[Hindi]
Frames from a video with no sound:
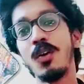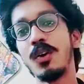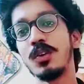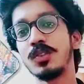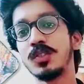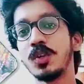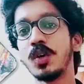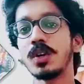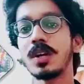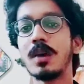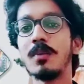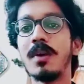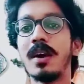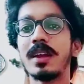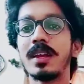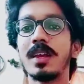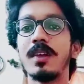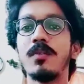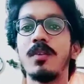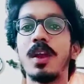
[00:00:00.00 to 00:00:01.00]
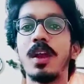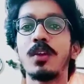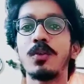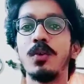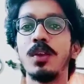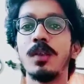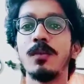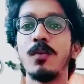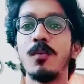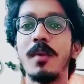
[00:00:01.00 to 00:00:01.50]
और चौका मार के विराट
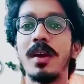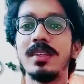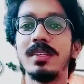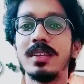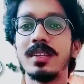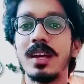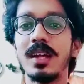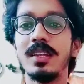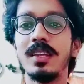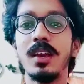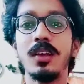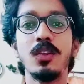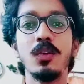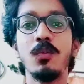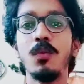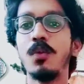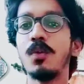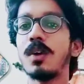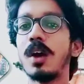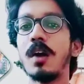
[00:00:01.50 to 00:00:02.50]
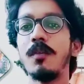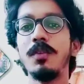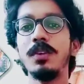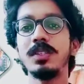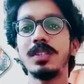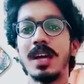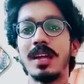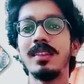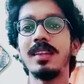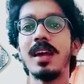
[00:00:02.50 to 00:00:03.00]
कोहली ने वो मैच जिता दिया तो वो
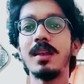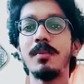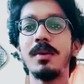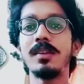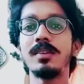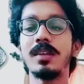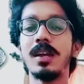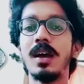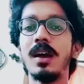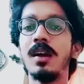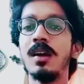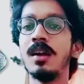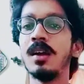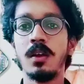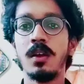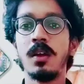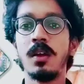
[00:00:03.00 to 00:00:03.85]
काफ़ी शानदार मैच रहा